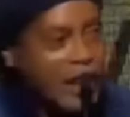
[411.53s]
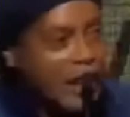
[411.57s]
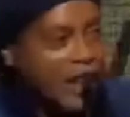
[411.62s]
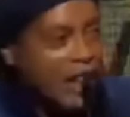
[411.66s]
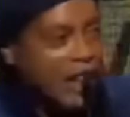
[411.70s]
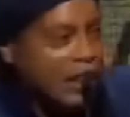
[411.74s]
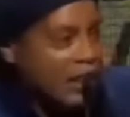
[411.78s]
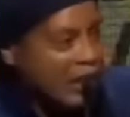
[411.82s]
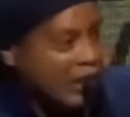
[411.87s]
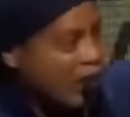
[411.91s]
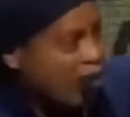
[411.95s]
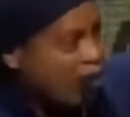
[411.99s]

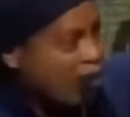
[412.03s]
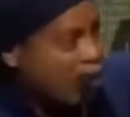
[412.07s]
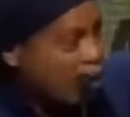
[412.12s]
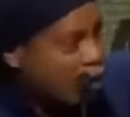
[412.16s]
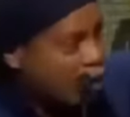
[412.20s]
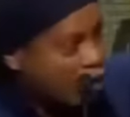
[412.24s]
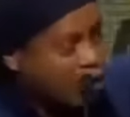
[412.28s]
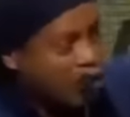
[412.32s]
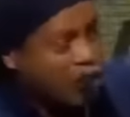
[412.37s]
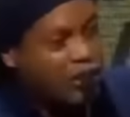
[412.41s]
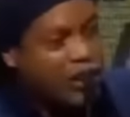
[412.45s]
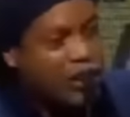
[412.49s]
gracias a
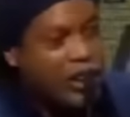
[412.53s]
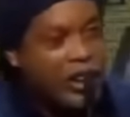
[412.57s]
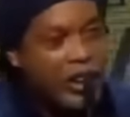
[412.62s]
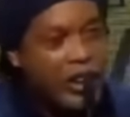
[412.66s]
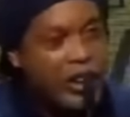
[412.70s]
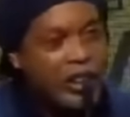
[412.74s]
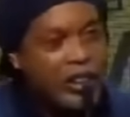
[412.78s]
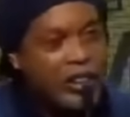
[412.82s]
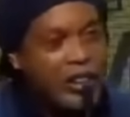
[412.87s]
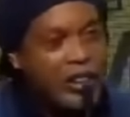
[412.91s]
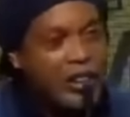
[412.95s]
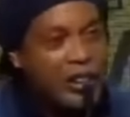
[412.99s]
todos
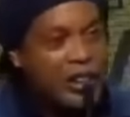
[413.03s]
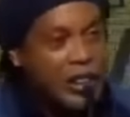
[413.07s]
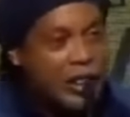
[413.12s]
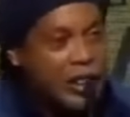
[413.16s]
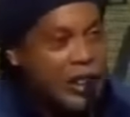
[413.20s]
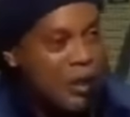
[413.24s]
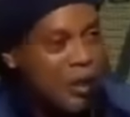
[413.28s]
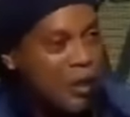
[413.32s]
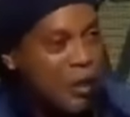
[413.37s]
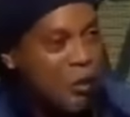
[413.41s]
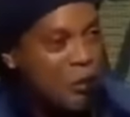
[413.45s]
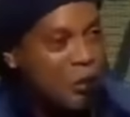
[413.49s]
ustedes,
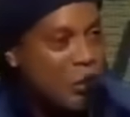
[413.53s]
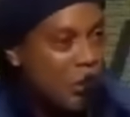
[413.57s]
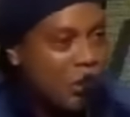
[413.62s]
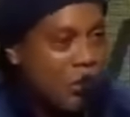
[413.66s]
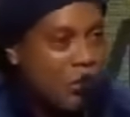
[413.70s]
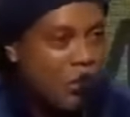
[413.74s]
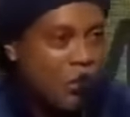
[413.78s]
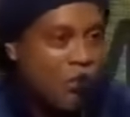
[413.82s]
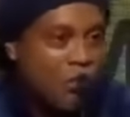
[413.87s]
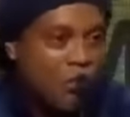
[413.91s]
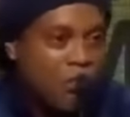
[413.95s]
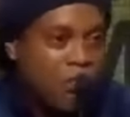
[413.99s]
por,